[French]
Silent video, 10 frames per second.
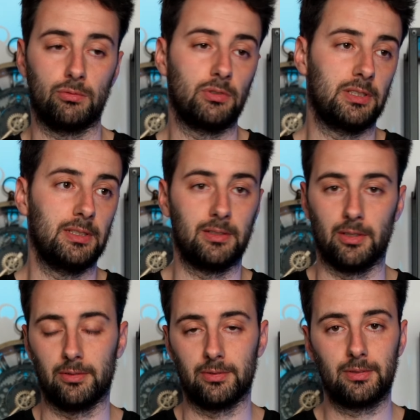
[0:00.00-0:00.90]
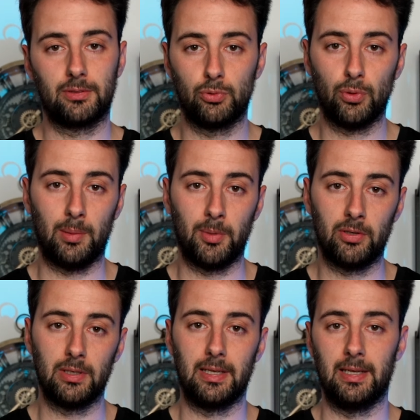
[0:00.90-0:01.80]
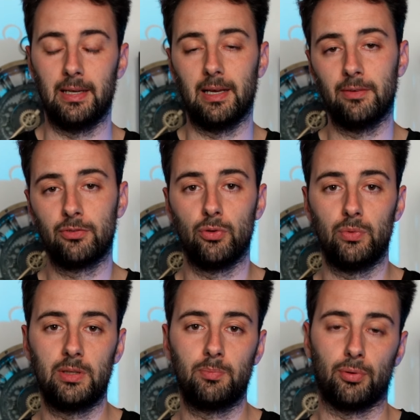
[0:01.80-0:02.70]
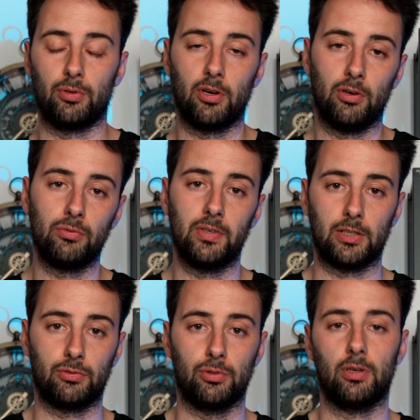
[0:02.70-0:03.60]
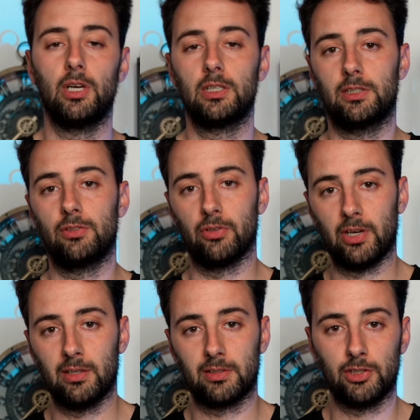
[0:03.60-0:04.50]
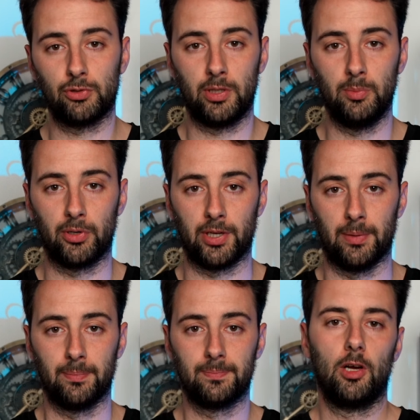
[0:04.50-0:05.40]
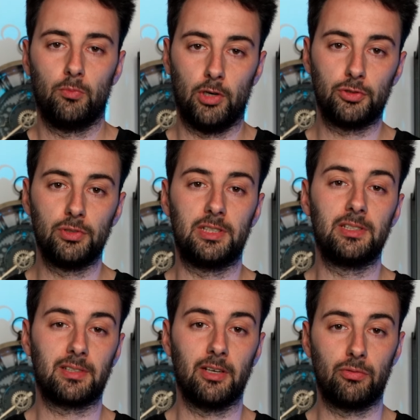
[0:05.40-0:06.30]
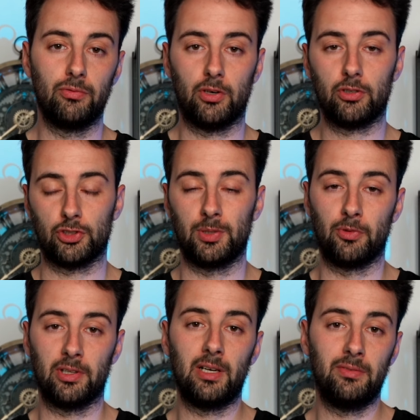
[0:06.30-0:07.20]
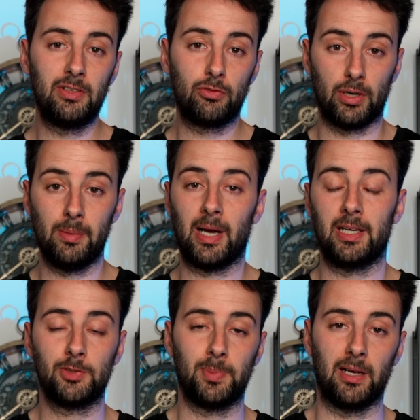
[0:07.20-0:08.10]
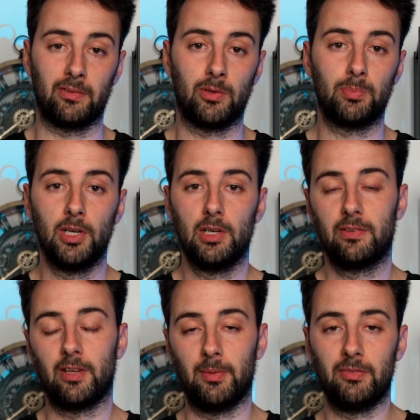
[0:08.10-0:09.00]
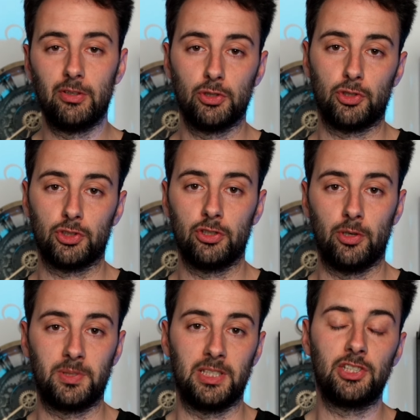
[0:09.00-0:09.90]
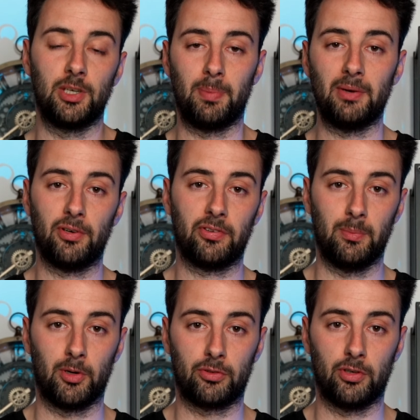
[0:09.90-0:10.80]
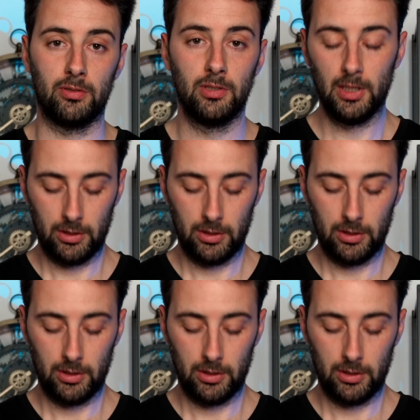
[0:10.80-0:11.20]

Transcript: qu'on utilise euh, couramment et f2.8 pour une grande ouverture qui donnera un très joli bokeh. Moi, je l'utilise très souvent quand j'ai besoin d'aller vite sur les mariages, par exemple. Ça m'évite de changer d'optique, j'ai pas forcément le temps,